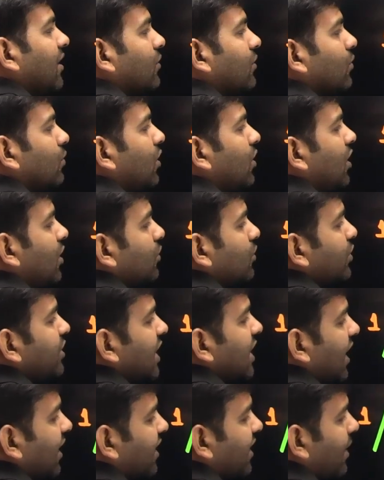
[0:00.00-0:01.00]
दो तो यहां
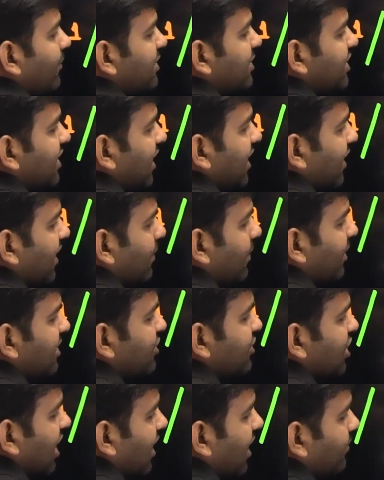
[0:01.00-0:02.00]
क्या बचेगा केवल
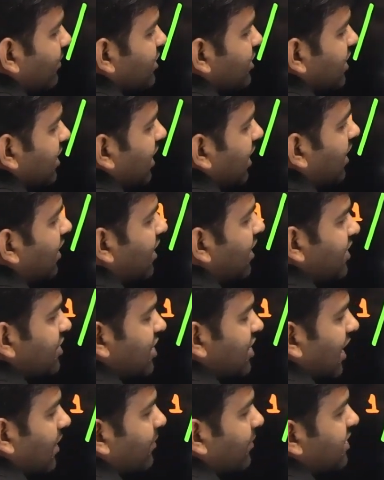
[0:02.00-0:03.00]
चार बचेगा
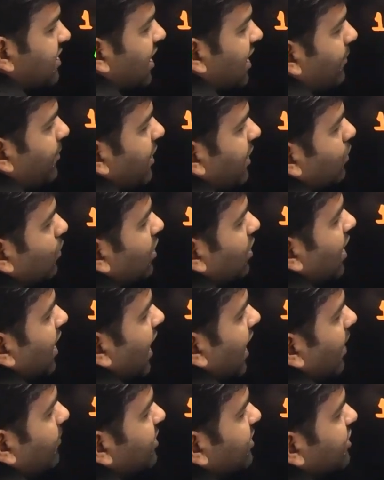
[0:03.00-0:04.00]
चार बचेगा बिल्कुल
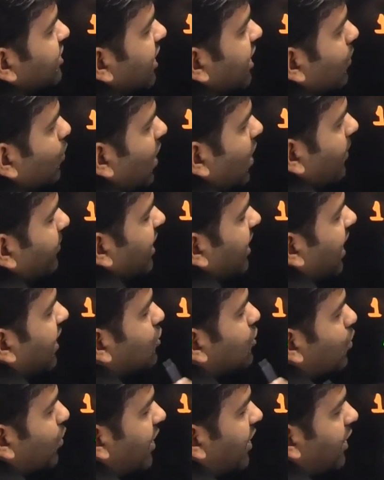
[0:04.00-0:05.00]
अब इस छह को हम यहां
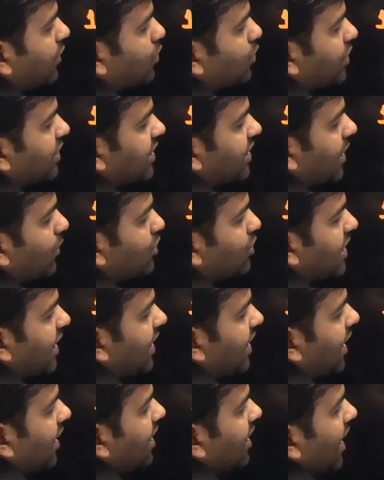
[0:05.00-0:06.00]
जोड़ेंगे तो कितना हो जाएगा
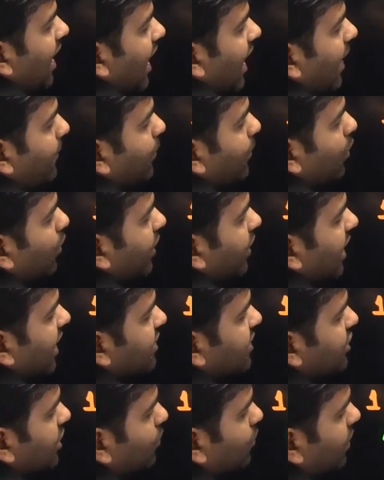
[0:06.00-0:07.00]
आप बोलोगे यहां
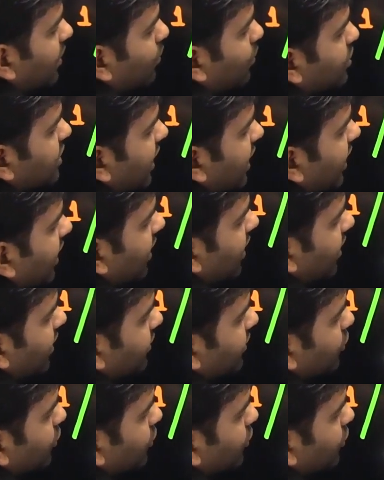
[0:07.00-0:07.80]
चौवन हो जाएगा तो